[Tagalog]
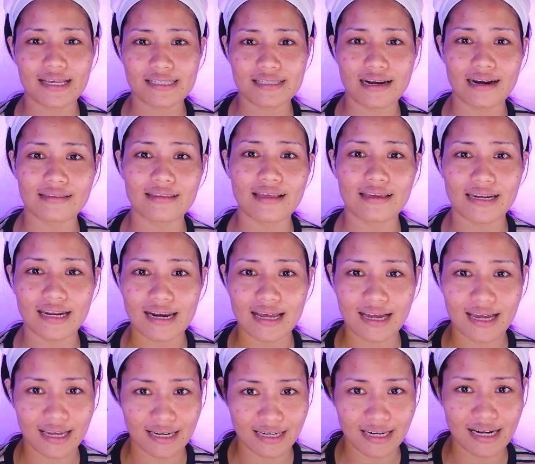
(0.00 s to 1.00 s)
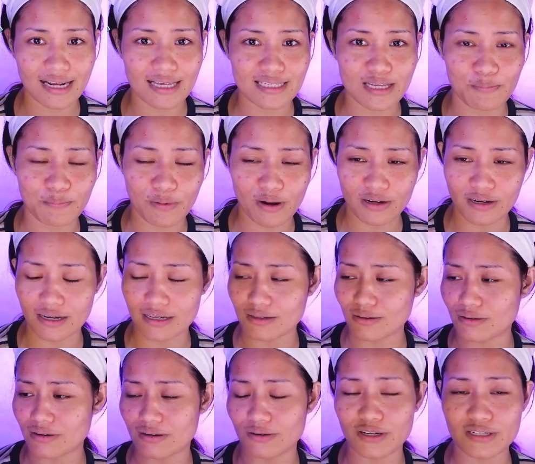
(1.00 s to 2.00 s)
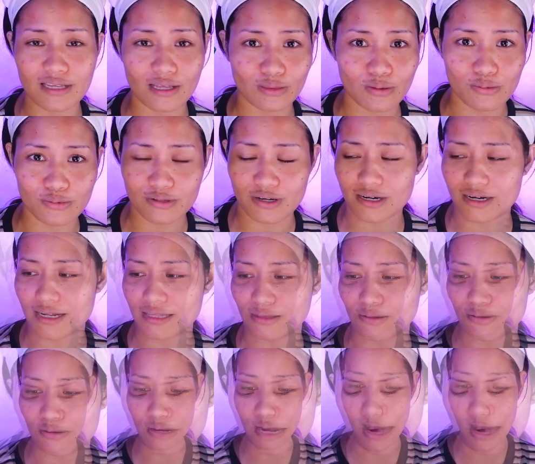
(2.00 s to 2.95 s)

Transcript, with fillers: extract na nilagay nila sa product or sa toner na to.